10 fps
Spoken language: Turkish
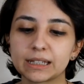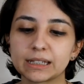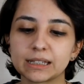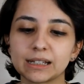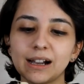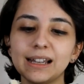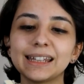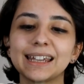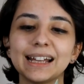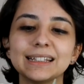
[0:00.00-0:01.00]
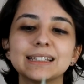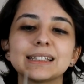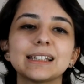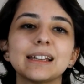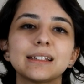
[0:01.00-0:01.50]
E, hale
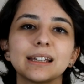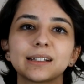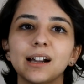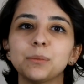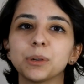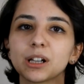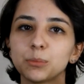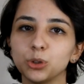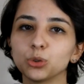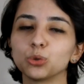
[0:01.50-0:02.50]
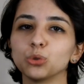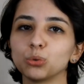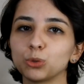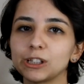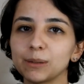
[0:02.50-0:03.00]
kendinize tekrar
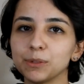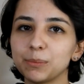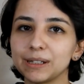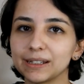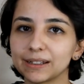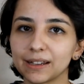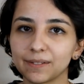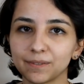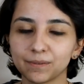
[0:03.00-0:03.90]
bakabiliyorsunuz bu kitapla birlikte.